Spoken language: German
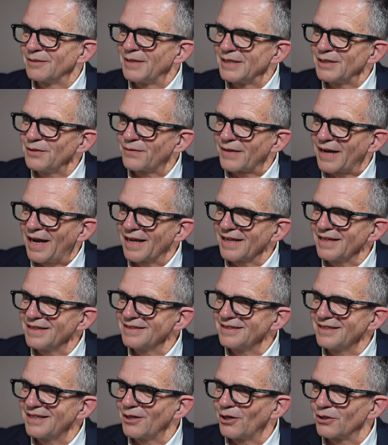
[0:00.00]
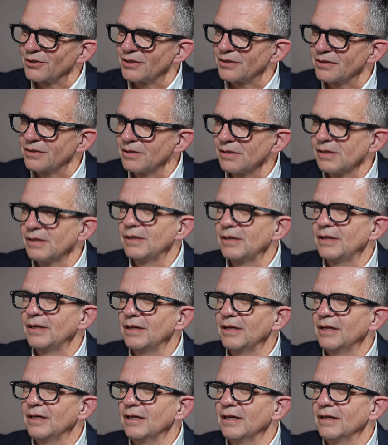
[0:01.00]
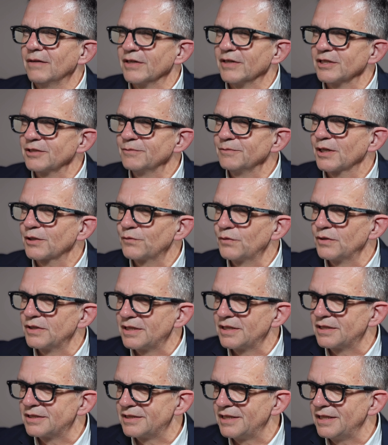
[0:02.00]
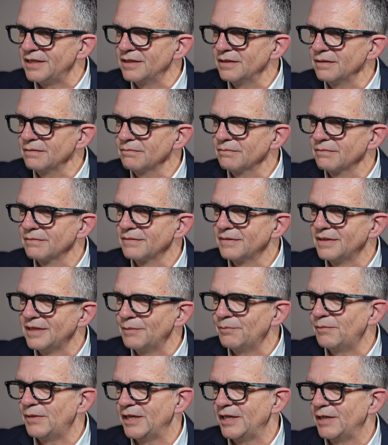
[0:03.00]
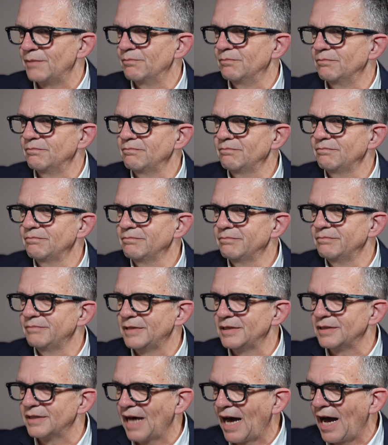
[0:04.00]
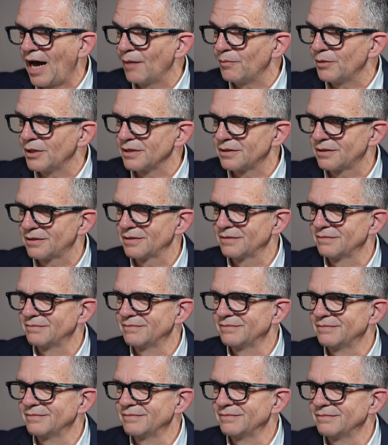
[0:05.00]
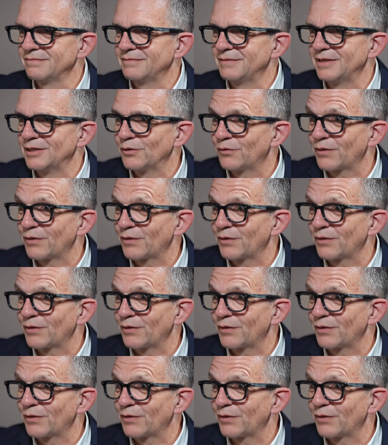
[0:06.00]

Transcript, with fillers: meine Frage an dich lautet, was macht für dich Sinn im Leben in der Arbeit, in der